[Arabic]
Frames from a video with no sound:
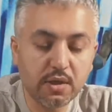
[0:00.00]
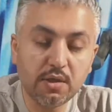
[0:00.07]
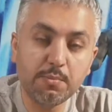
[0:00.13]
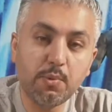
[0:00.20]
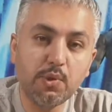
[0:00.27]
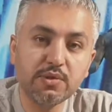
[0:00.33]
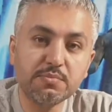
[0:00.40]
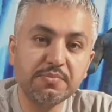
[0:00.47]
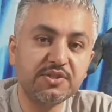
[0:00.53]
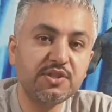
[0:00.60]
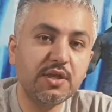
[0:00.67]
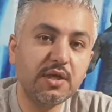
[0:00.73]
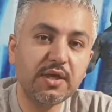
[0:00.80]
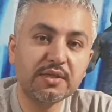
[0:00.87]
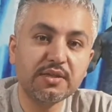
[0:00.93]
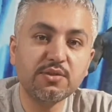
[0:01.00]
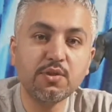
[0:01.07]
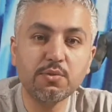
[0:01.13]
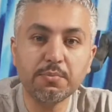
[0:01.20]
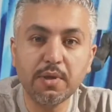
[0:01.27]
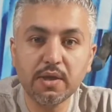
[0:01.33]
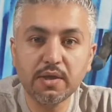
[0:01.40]
البوينت انا اعطيته
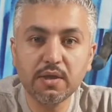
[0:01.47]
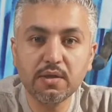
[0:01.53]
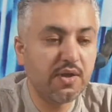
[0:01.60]
ثمانيه